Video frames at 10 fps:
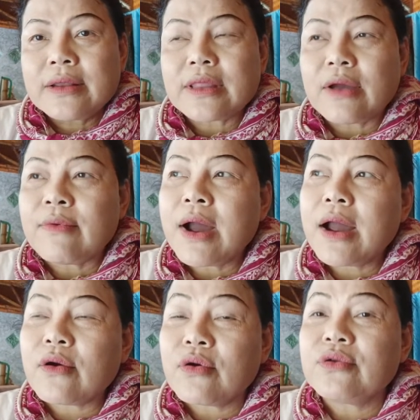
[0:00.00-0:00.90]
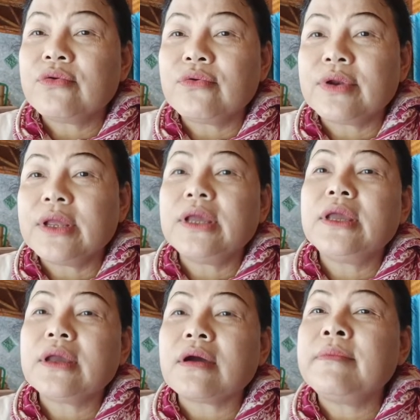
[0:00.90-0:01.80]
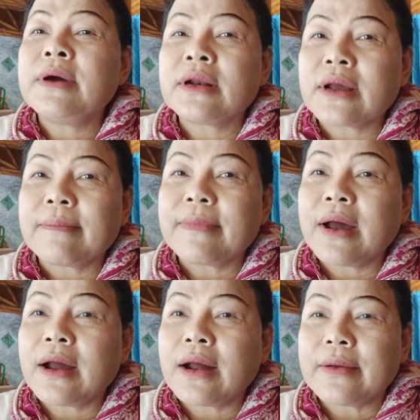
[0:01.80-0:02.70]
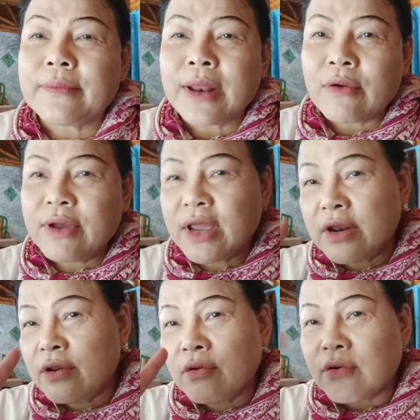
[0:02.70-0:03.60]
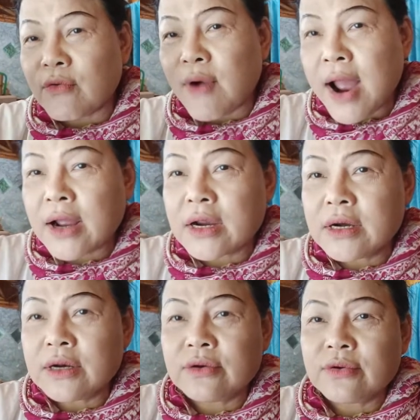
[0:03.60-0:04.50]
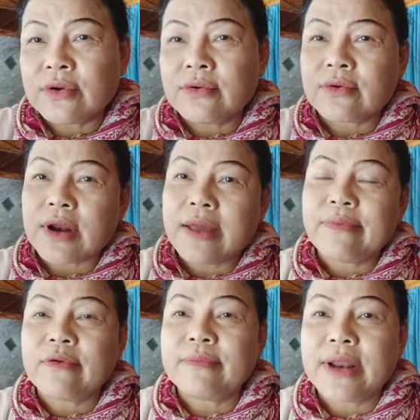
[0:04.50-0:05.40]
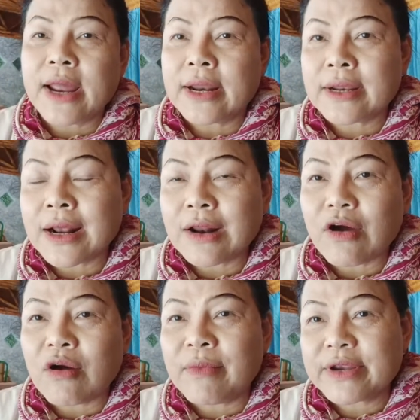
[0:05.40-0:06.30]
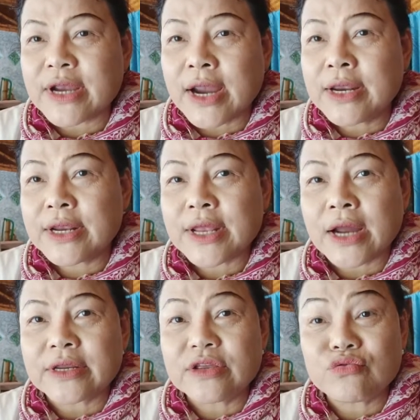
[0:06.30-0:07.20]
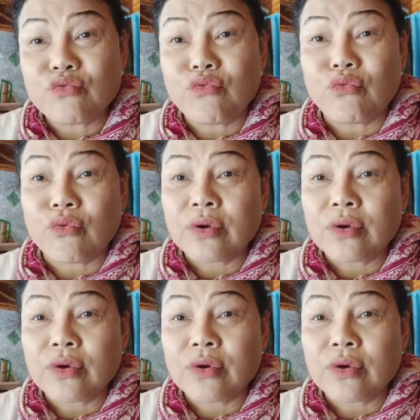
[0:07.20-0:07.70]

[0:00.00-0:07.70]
แต่ว่าคนยุคนี้ก็เหมือนกับว่าเราเห็นโลกกว้างขึ้นโดยโลกไร้พรมแดน ถ้าเราเอามาใช้ในทางที่ถูก